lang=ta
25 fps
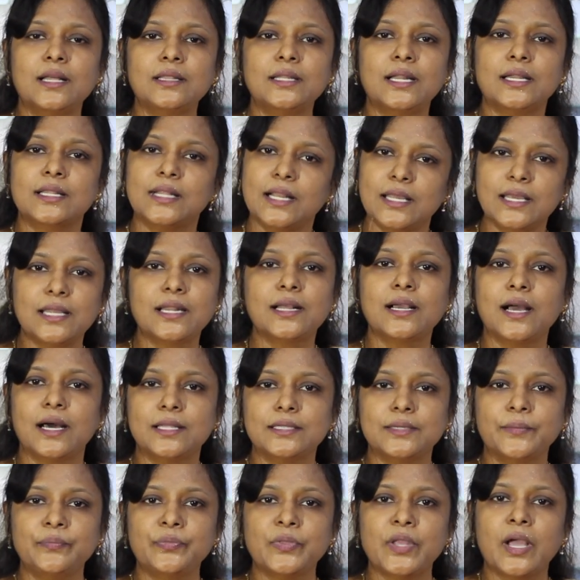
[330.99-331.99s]
அந்த இடத்துல
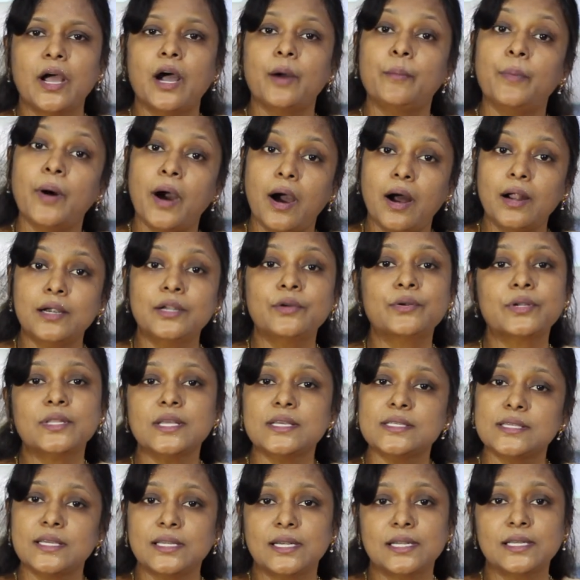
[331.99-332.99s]
இருக்காது அப்போ
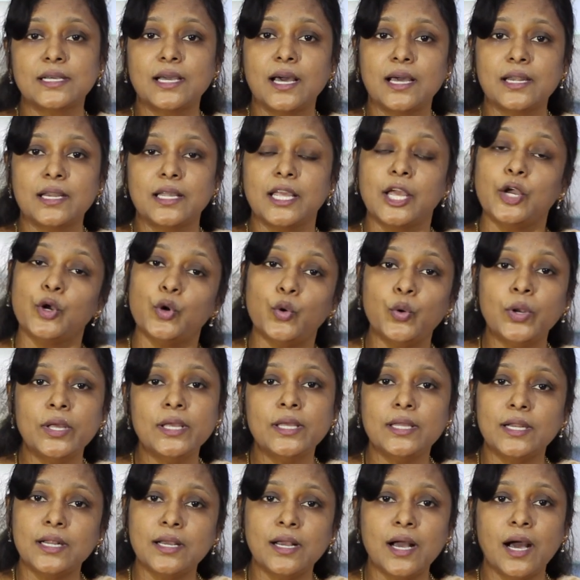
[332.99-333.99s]
ஆண்டவர் தான் இருக்காரு என்
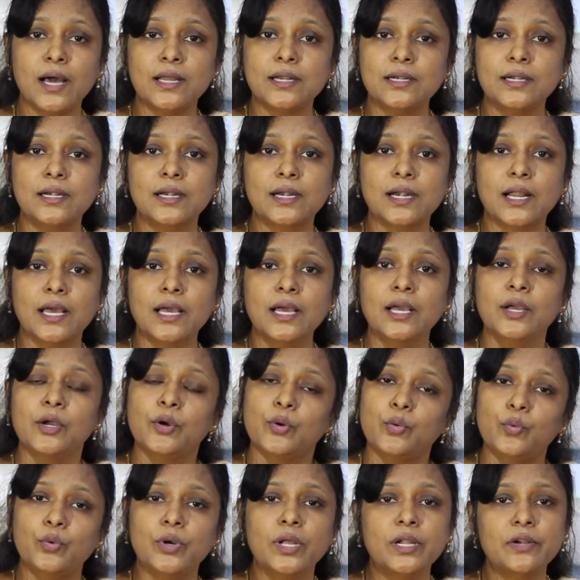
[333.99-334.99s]
கூட இருக்காருன்ற
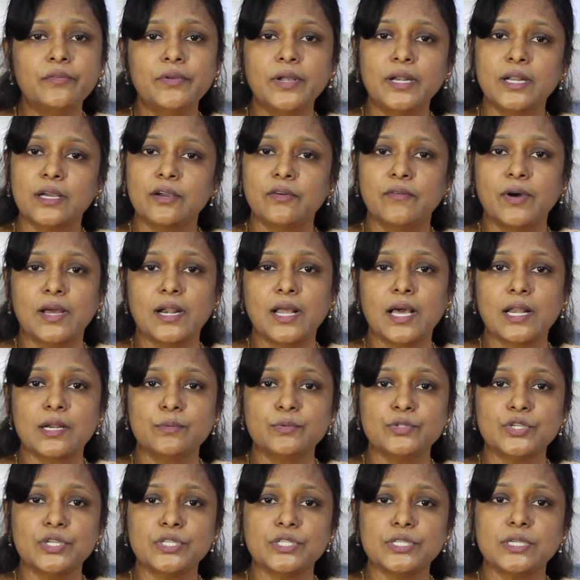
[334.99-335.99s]
உணர்வு எனக்கு வர
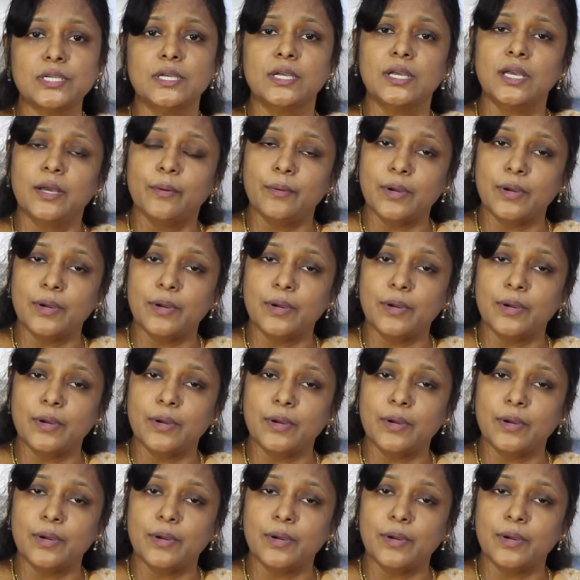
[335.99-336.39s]
ஆரம்பிச்சிச்சு